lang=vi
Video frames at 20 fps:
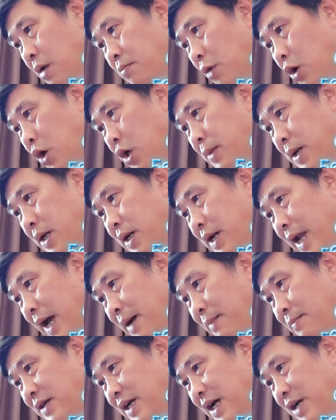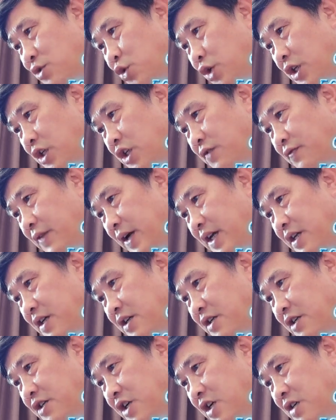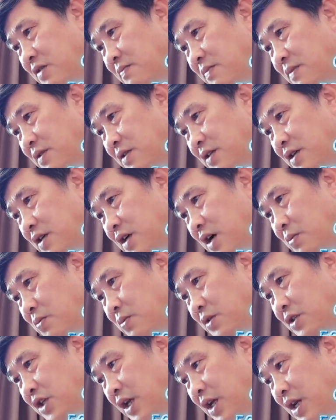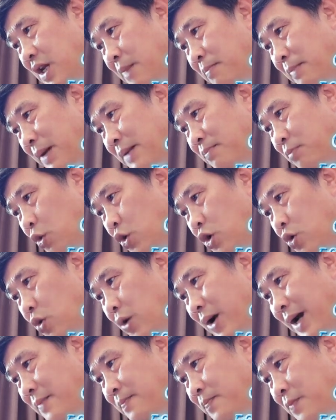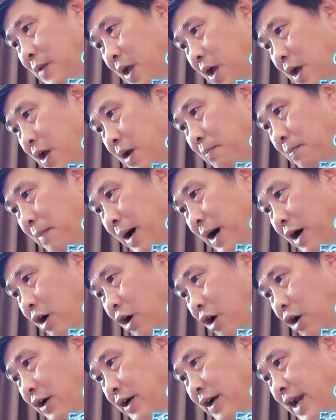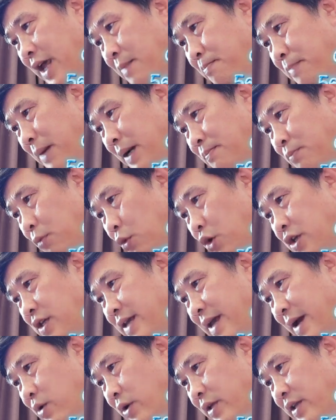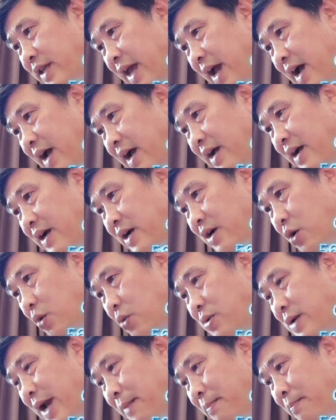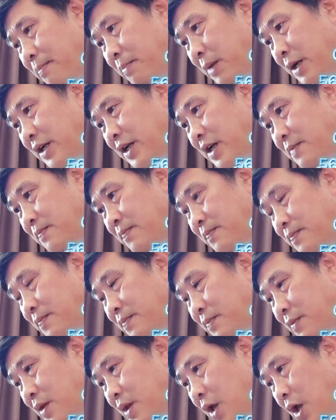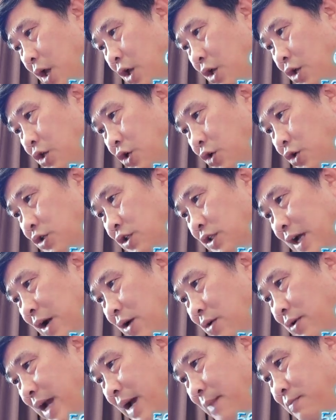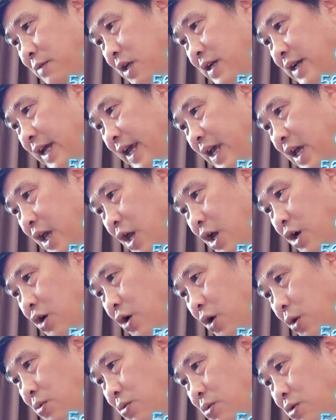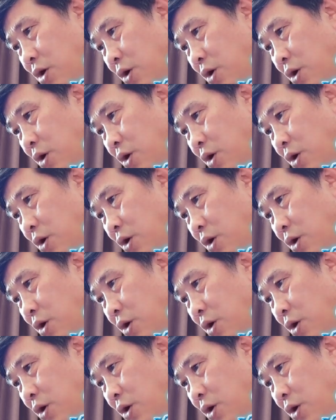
Bùi Nguyên Minh làm ra chuyện như vậy, rớt không chỉ là mặt mũi của anh, mà còn đem mặt mũi gia luật gia cũng làm mất hết. Dù sao nam nhân này cũng